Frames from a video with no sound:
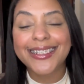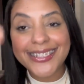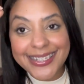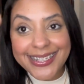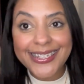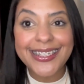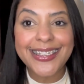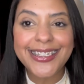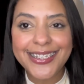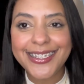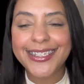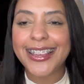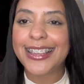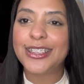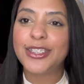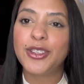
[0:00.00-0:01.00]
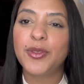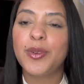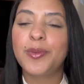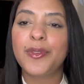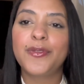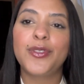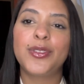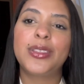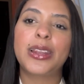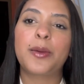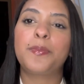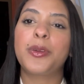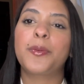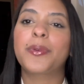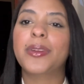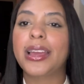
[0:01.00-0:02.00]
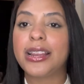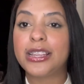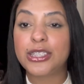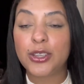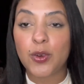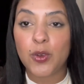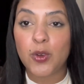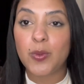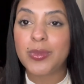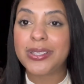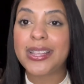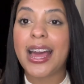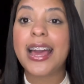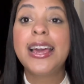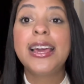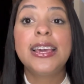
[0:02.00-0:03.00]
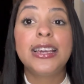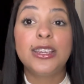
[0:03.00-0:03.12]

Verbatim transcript: Sim, gente, eu amo a fioterapia porque além de economizar